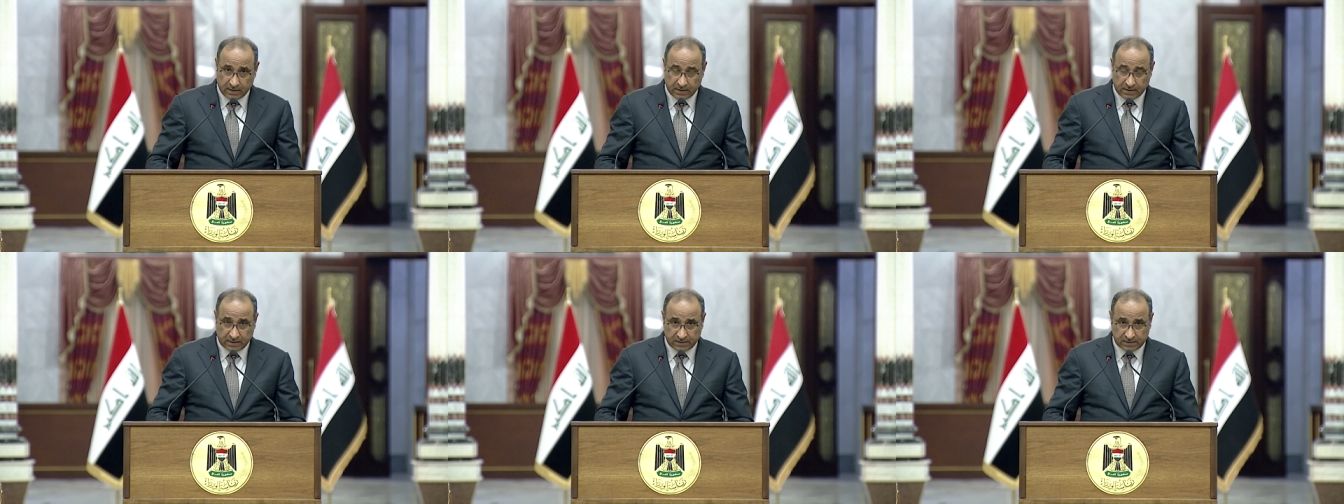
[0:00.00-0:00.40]

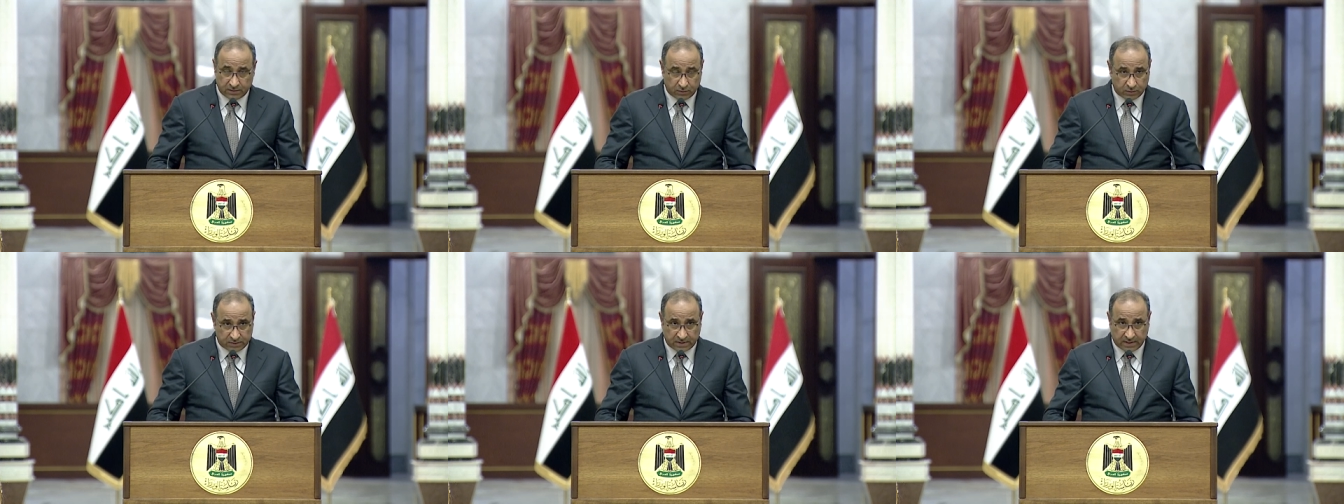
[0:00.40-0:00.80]
لرئيس
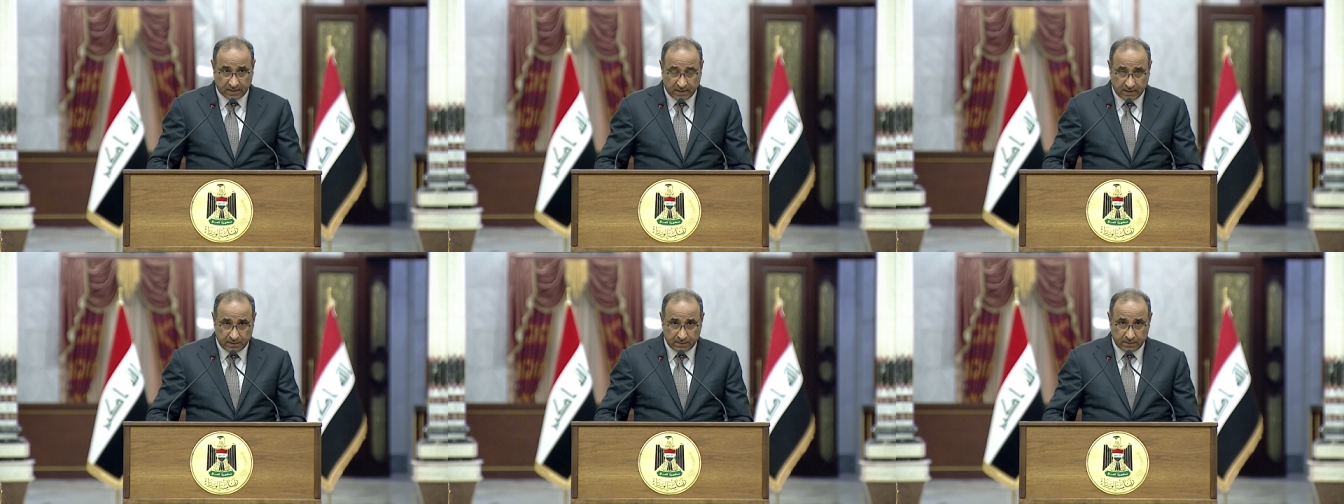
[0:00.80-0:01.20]

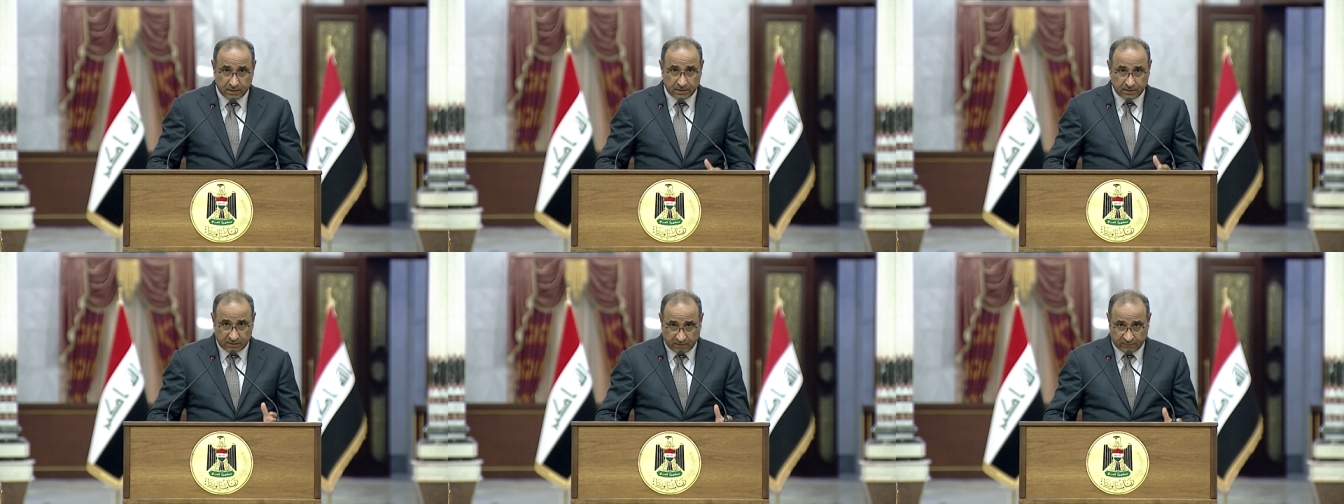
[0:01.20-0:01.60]
الوزراء
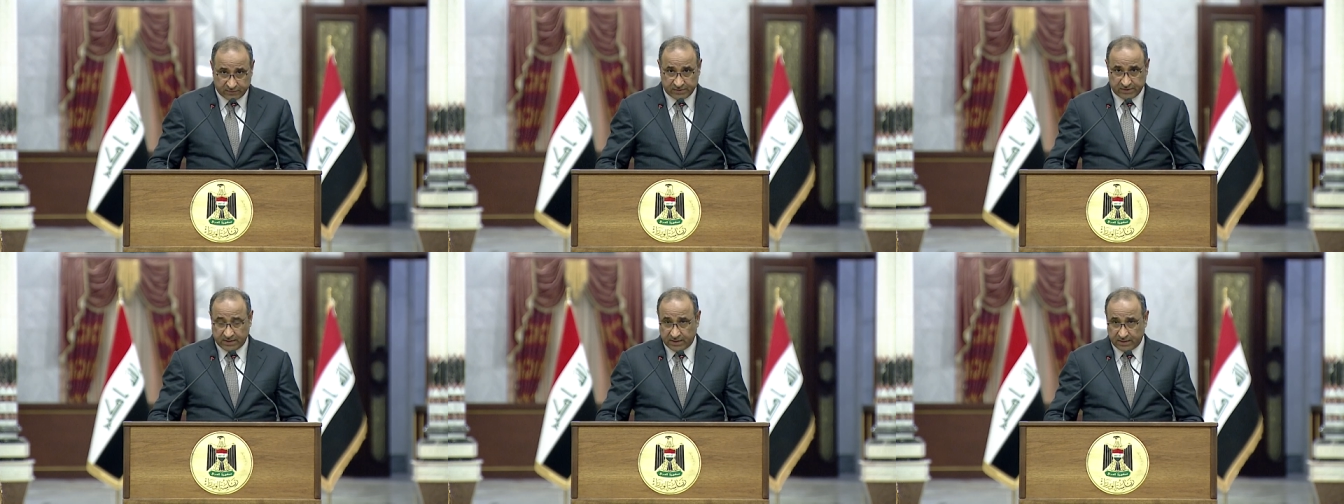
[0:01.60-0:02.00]

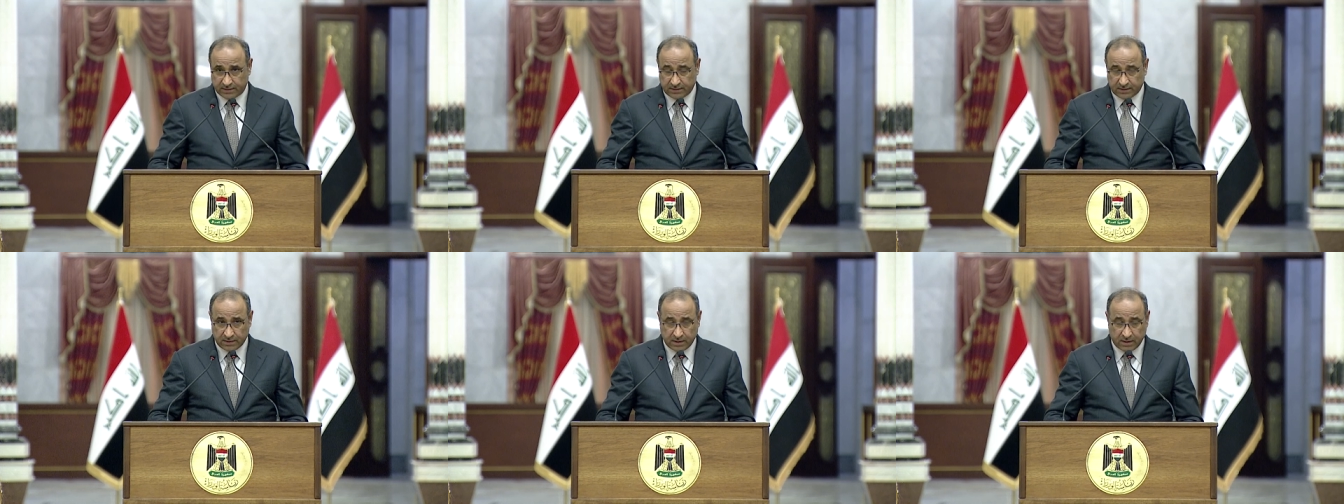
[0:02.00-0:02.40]
تفصيلا
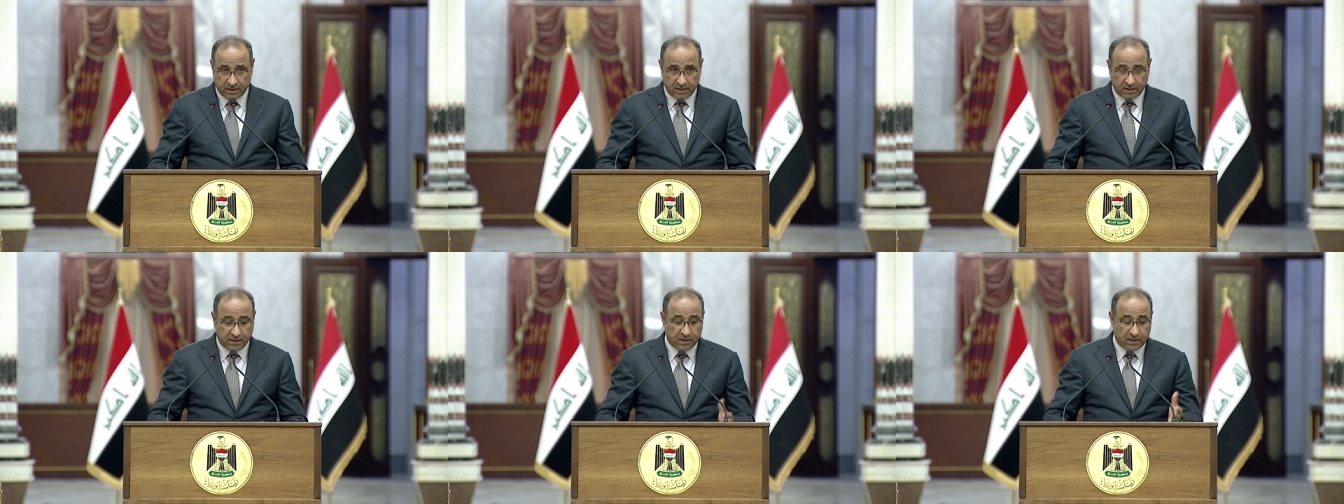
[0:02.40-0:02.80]

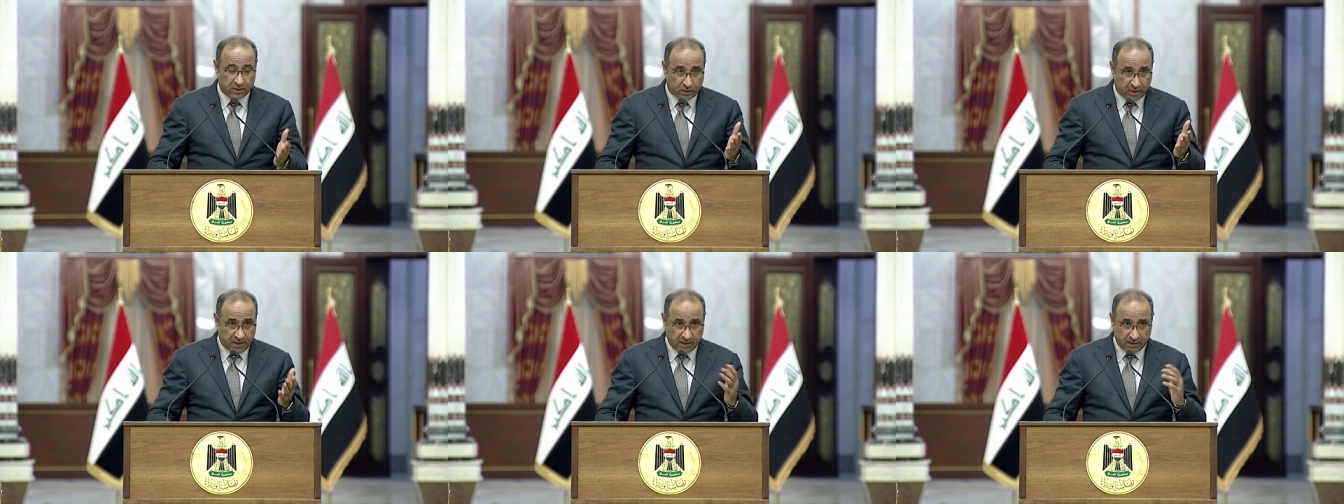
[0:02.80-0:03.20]
أه،
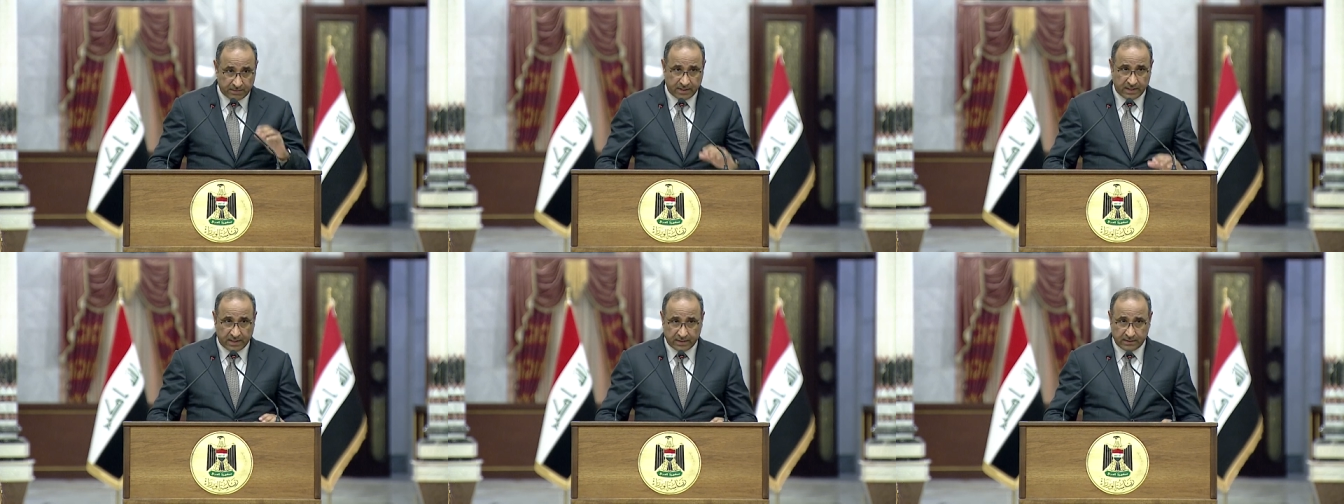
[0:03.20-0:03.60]
أرحب
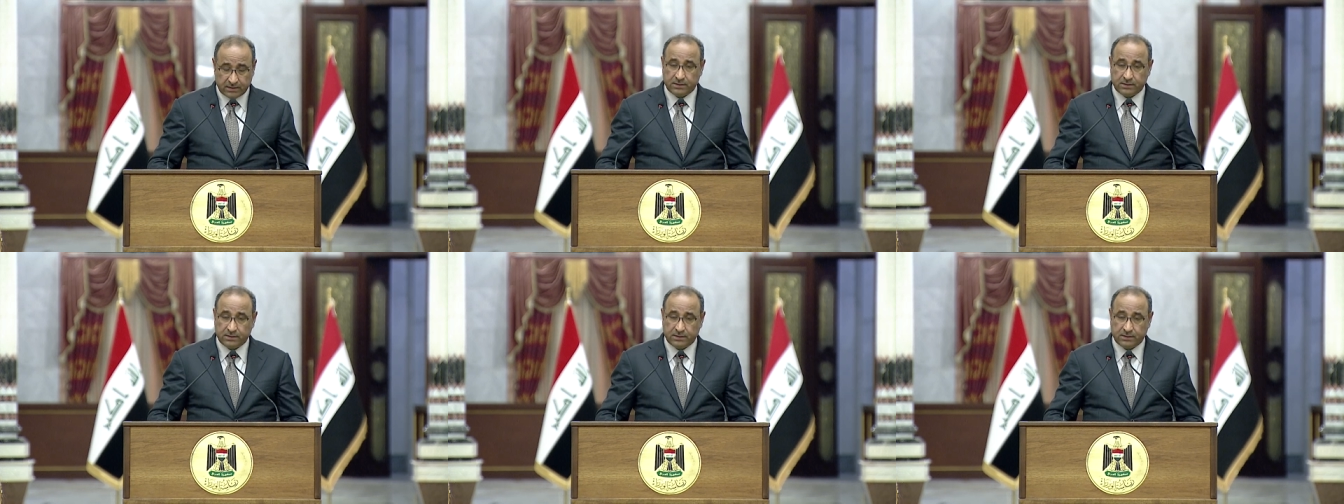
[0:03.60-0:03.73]
الآن